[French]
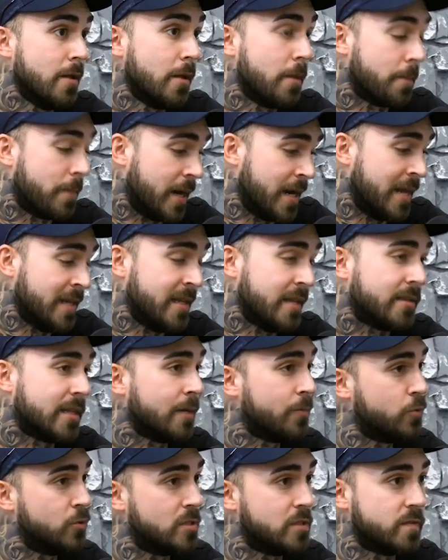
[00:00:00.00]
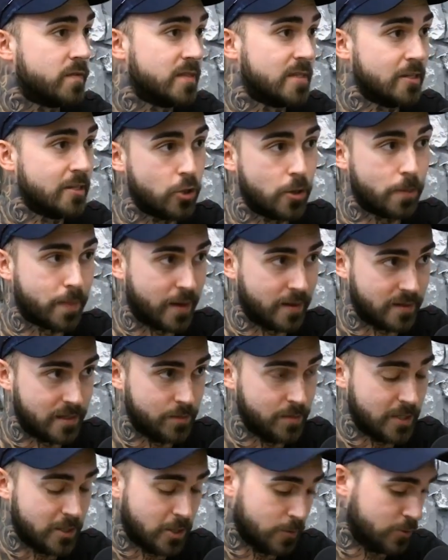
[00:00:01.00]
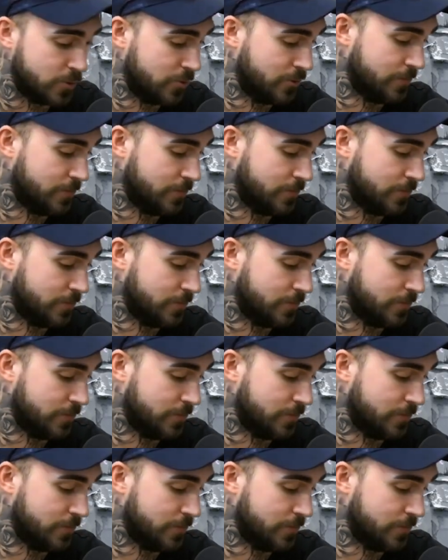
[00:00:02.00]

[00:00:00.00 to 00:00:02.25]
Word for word: pendant des temps plus difficiles de pandémie comme ça?